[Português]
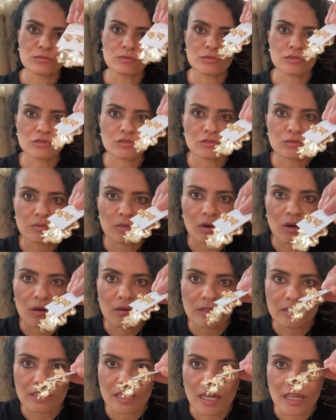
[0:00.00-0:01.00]
muito bom,
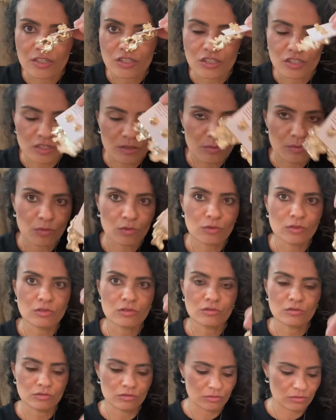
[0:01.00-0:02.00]
a tarraxinha
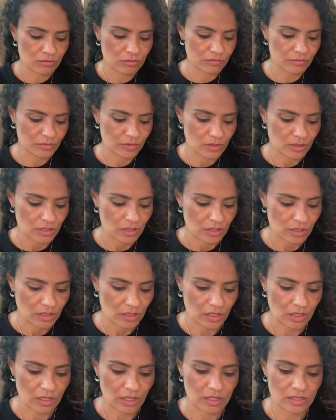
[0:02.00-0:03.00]
muito
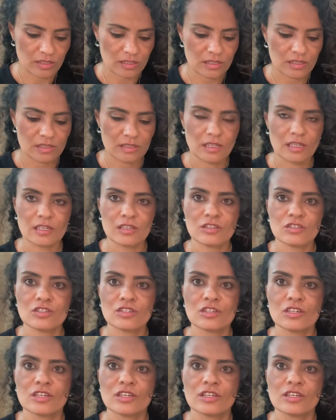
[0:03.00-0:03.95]
é, resistente,